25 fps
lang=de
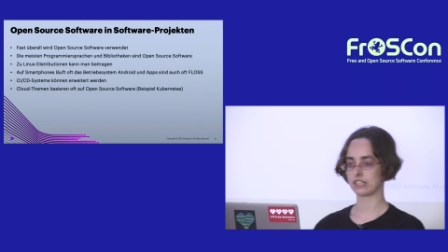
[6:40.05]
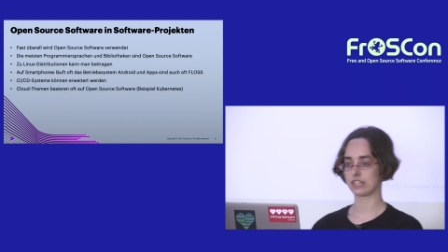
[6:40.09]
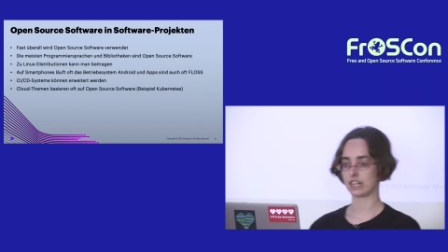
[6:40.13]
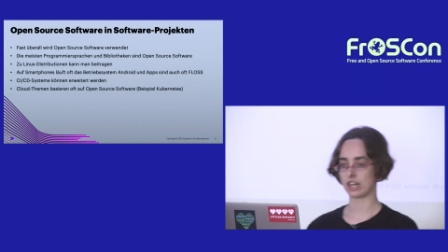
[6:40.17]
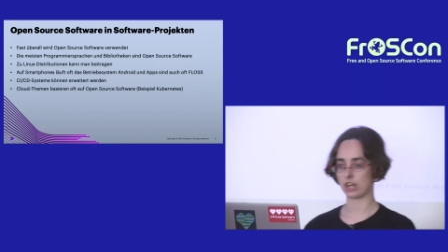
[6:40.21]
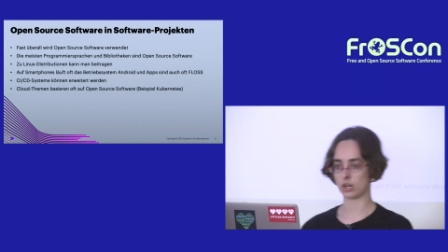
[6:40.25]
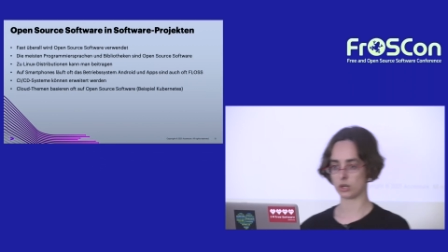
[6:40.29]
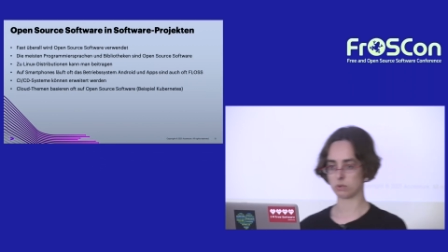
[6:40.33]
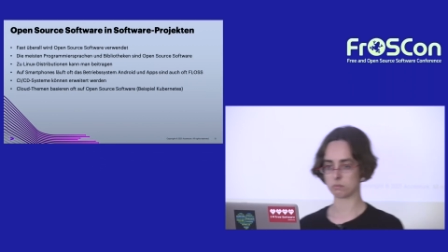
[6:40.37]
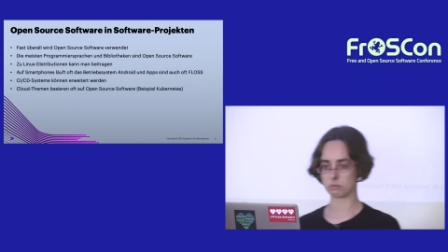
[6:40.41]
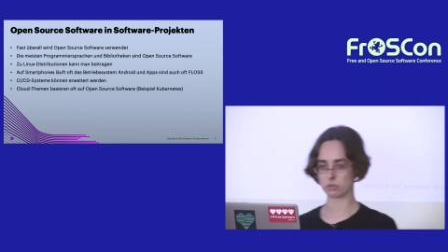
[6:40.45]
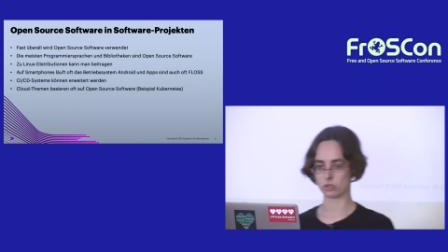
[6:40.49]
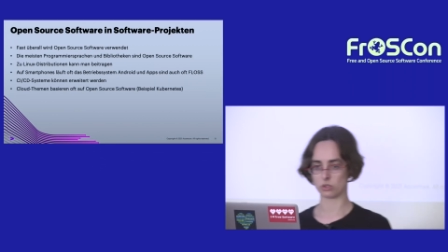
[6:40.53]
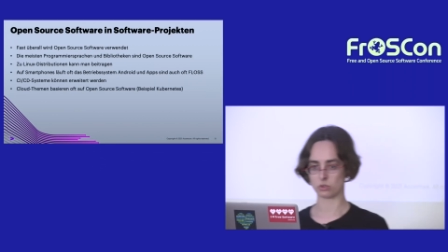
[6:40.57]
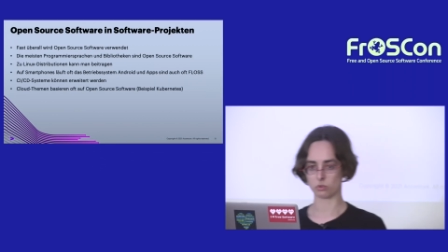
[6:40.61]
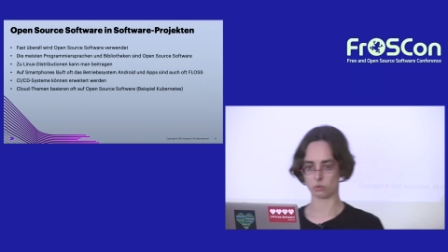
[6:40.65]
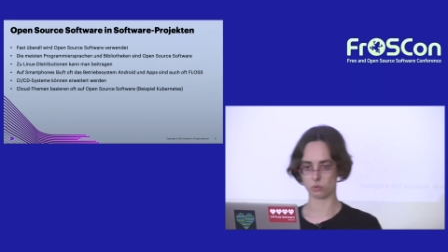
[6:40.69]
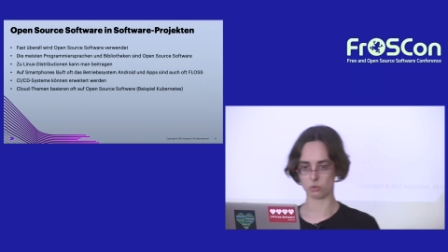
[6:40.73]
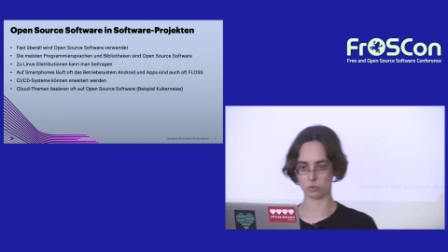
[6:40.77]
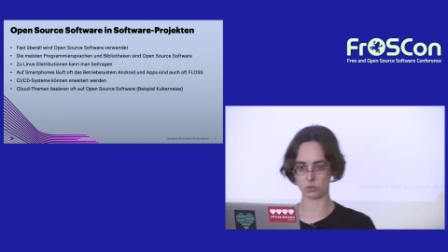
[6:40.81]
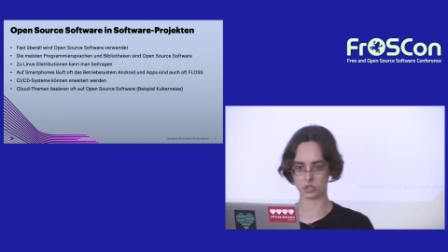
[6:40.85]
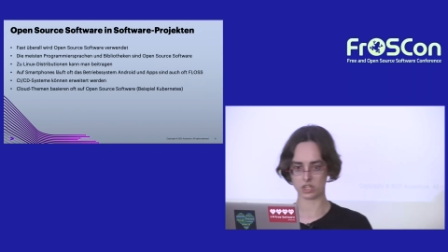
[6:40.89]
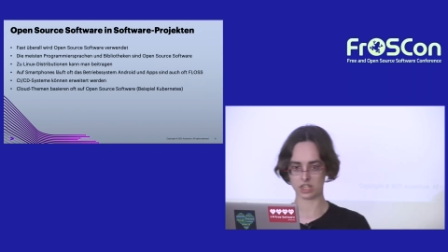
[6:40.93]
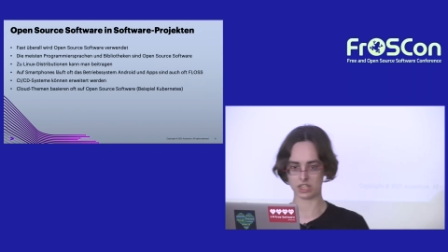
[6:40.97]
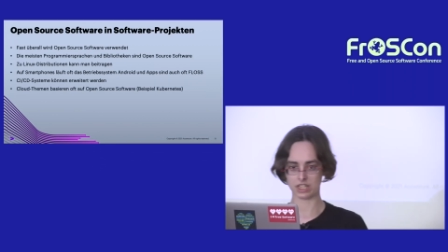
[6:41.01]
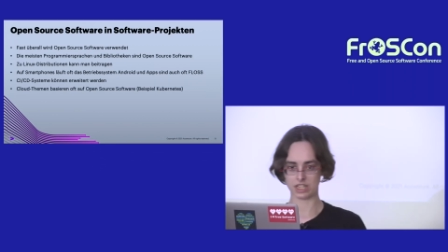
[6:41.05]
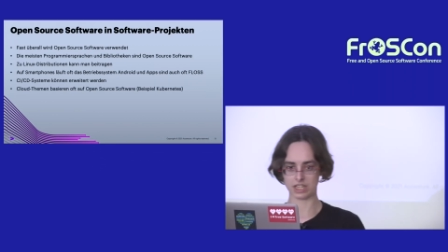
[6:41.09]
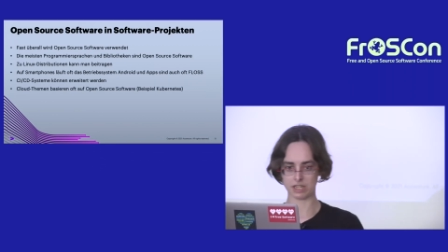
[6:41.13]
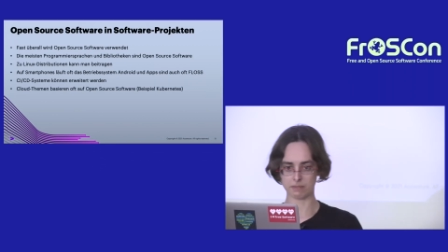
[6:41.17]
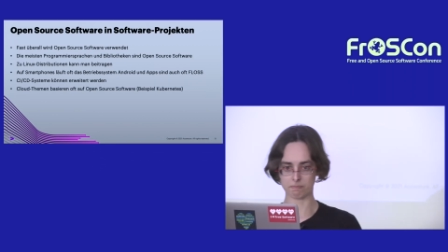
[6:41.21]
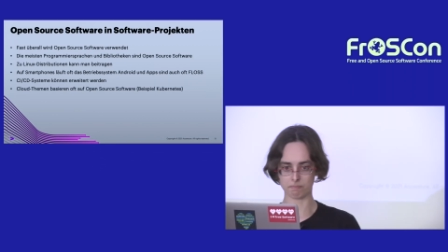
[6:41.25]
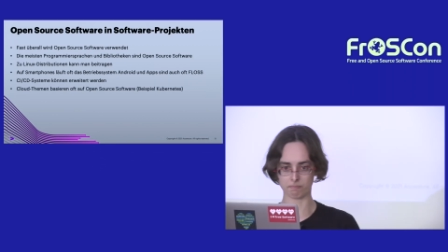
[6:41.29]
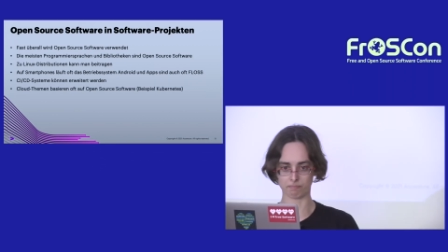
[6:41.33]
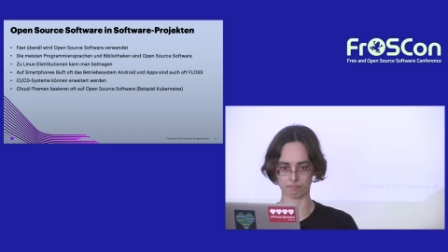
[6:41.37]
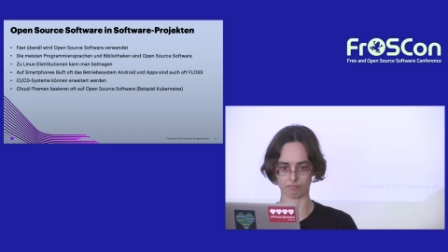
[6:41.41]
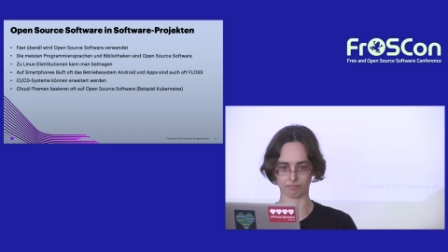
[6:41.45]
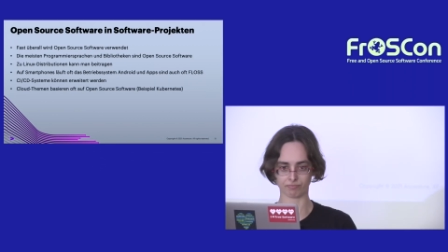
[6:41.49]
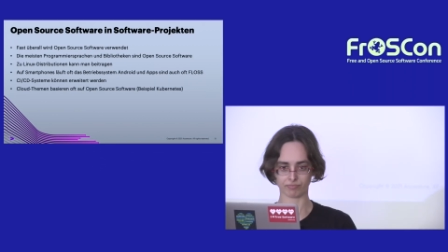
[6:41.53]
kaum noch ohne
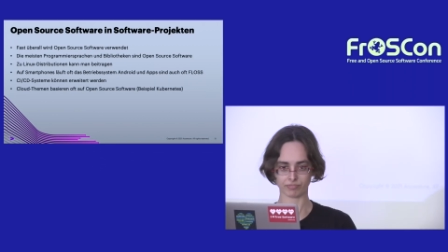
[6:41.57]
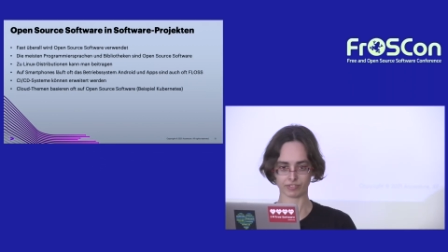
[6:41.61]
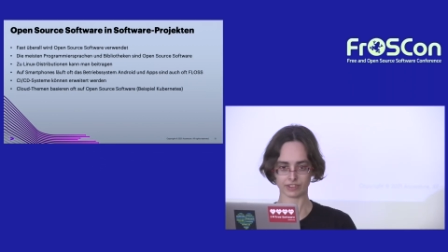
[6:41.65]
leben.